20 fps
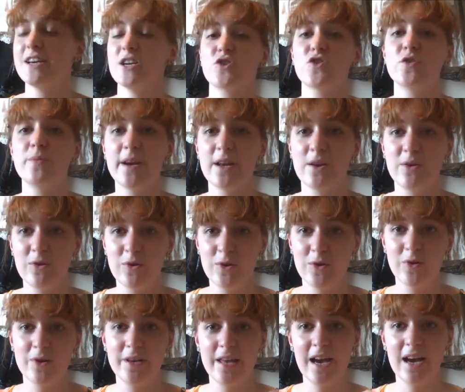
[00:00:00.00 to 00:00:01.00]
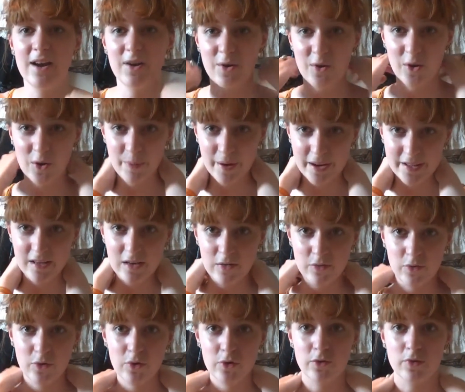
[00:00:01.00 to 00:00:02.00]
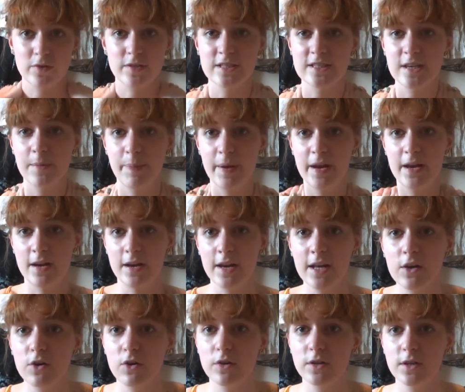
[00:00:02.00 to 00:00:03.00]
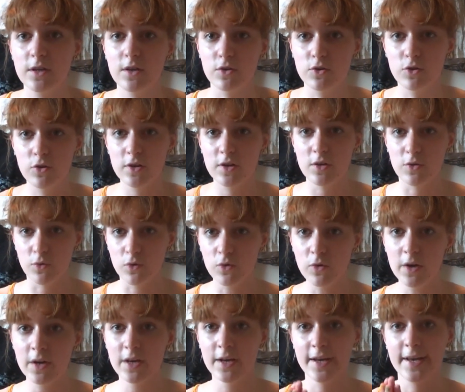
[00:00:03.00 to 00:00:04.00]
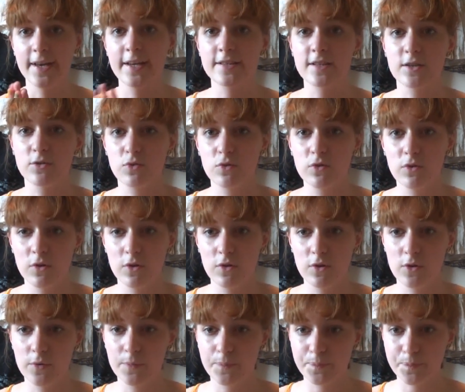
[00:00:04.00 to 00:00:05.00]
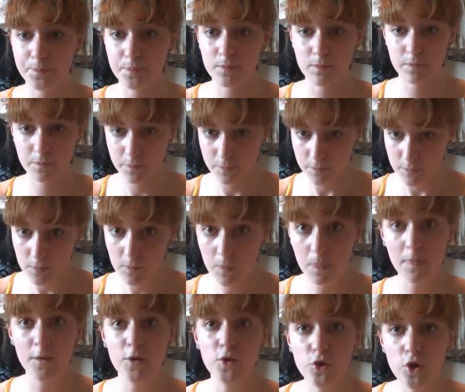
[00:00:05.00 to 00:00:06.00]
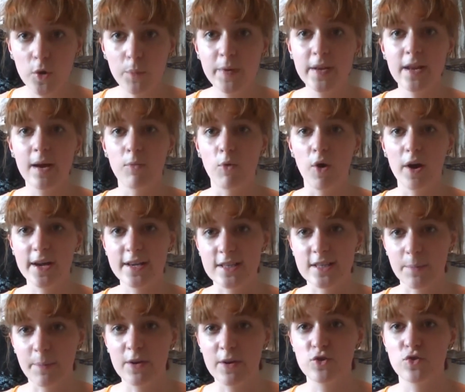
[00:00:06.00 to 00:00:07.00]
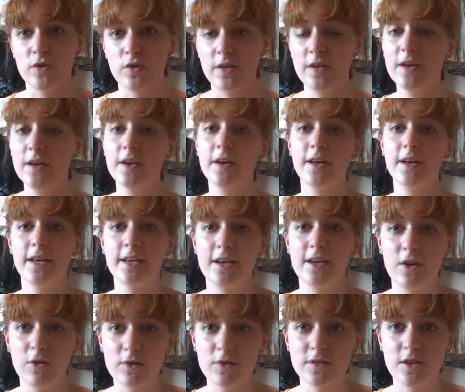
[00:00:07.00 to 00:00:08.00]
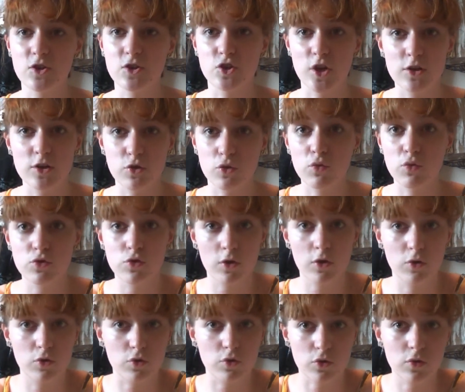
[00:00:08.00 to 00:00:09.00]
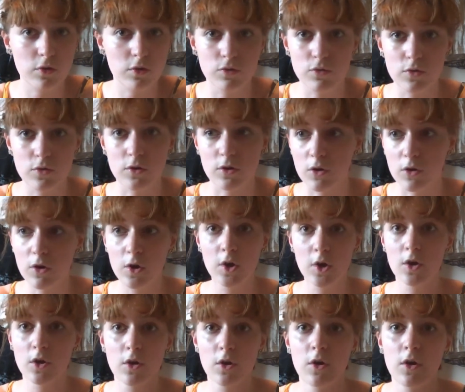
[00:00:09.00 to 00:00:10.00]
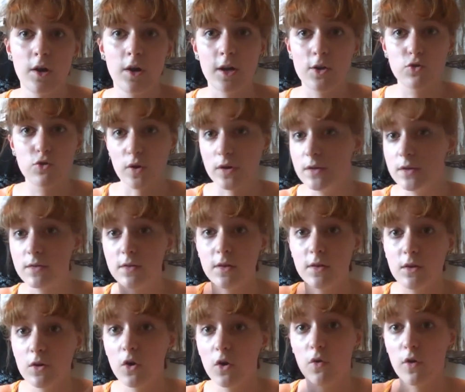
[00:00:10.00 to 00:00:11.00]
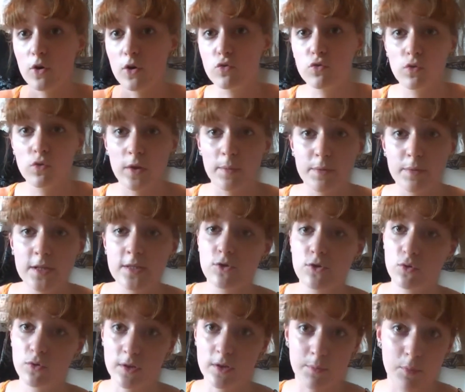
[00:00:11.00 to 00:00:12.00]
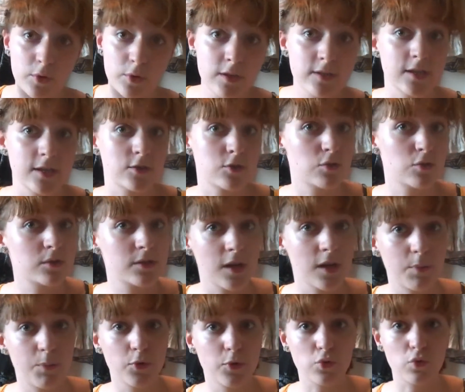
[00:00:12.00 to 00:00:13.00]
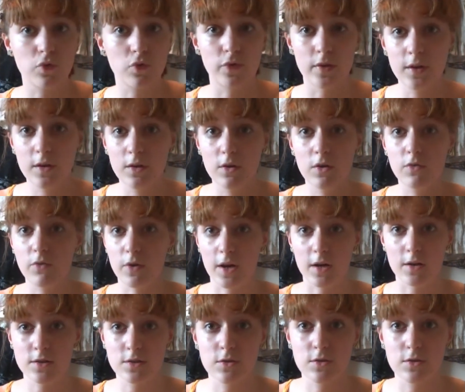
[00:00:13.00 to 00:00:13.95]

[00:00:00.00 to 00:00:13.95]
je vous mets le, lien en, barre d'infos. Donc ça s'appelle Les Chroniques de Lilou. Et c'est euh, une, copine à moi qui s'appelle Julie et qui lance sa chaîne sur toutes sortes de trucs. Donc euh, l'actualité, euh, toutes des petites astuces qu'elle peut trouver. voilà,